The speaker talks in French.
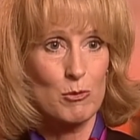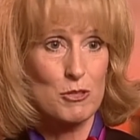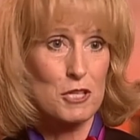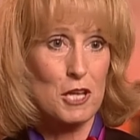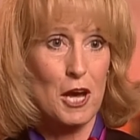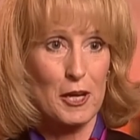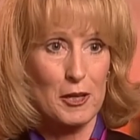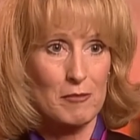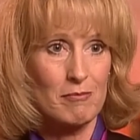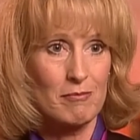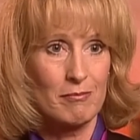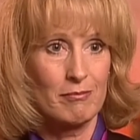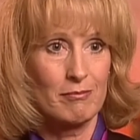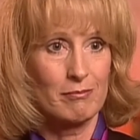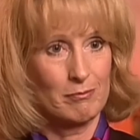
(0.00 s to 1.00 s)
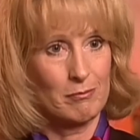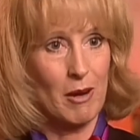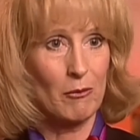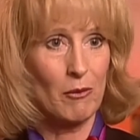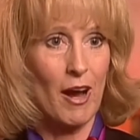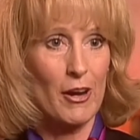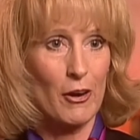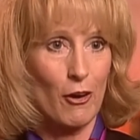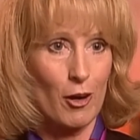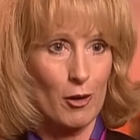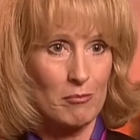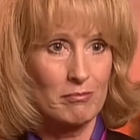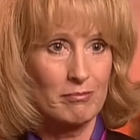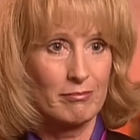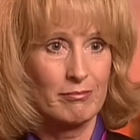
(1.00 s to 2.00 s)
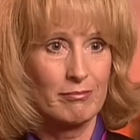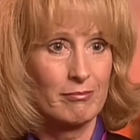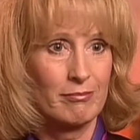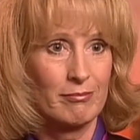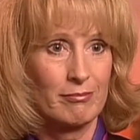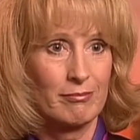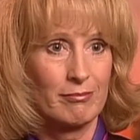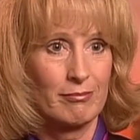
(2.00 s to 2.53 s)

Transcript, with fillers: Et moi, de mon côté, j'avais la sensation d'avoir